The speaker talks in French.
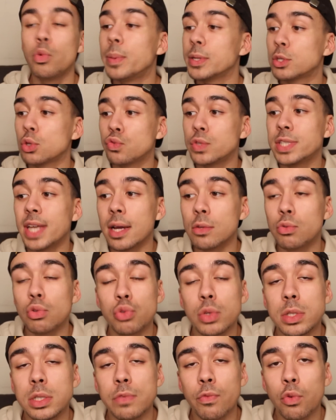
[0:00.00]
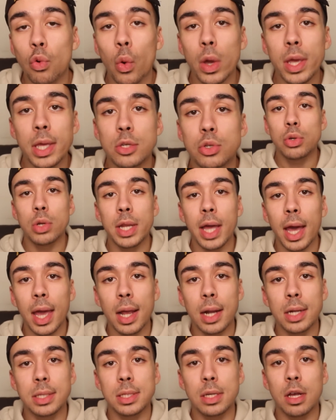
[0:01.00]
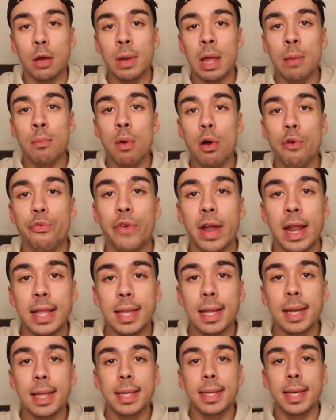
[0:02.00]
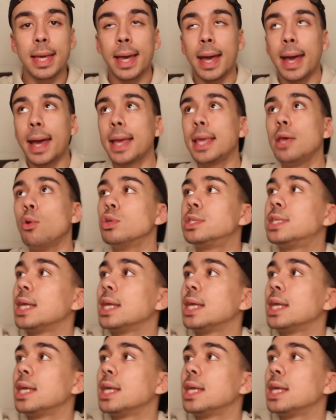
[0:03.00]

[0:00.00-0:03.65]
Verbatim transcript: Oui parce que je vous arrête tout de suite, si vous croyez que les règles c'est comme la meuf à la télé qui rit aux